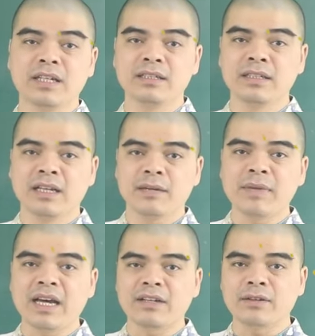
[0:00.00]
thân,
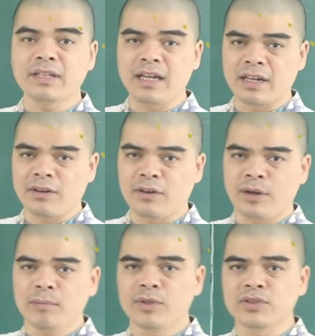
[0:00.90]
bạn có thể
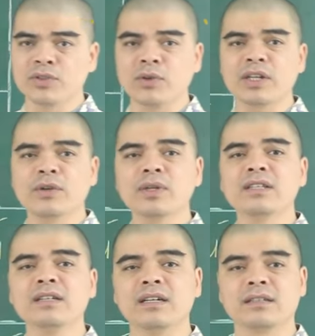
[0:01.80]
có một số cái đối
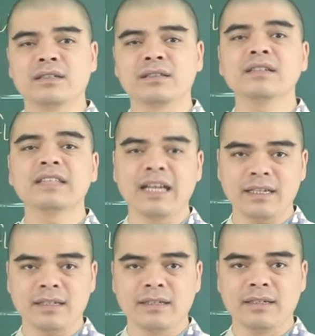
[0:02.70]
tượng tương
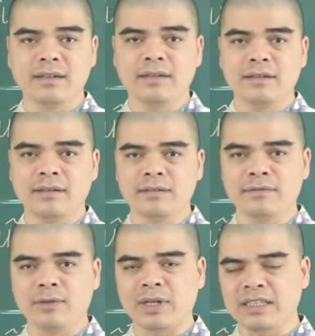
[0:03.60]
tác uh,
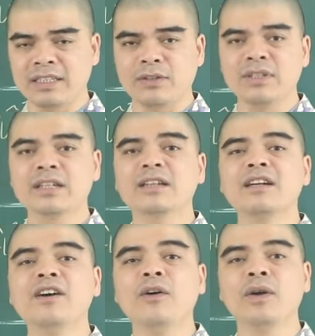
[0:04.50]
hoặc là gì có những cái
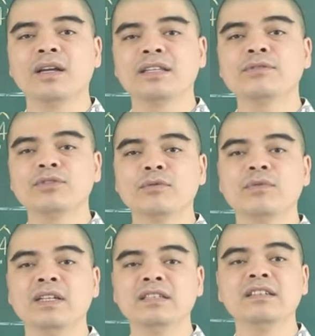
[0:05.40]
cơ hội tiếp xúc
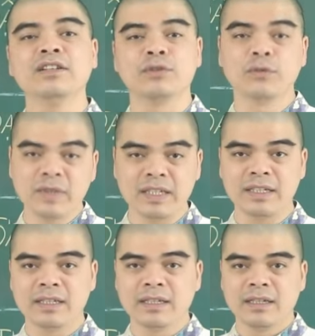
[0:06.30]
với những người thú vị.
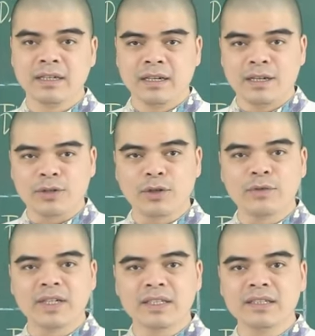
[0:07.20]
Đối
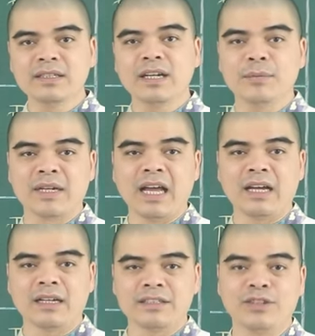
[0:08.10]
với những người mà
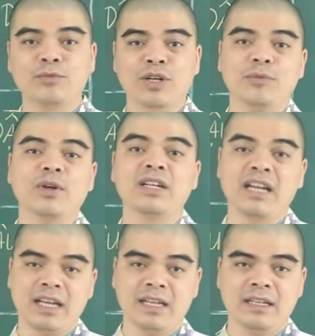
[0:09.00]
đang trong một cái mối quan
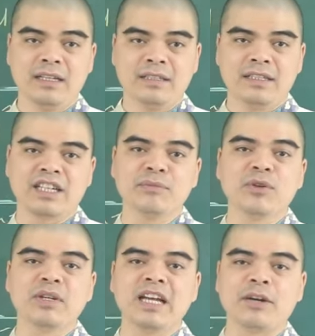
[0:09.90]
hệ thì cái
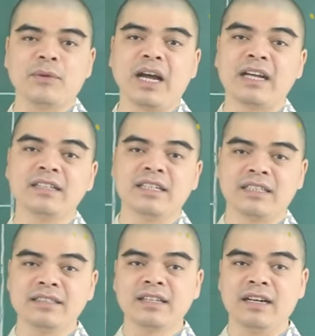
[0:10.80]
mối quan hệ của hai người
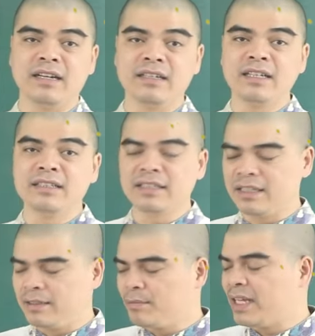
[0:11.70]
sẽ trở nên
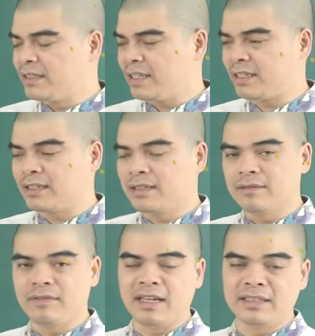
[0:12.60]
gì bền chặt
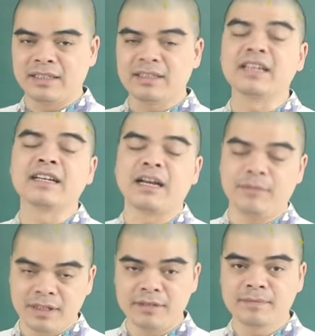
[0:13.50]
và gì tình
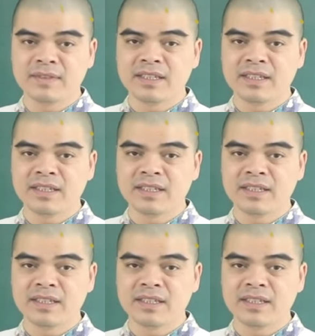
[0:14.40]
cảm hơn.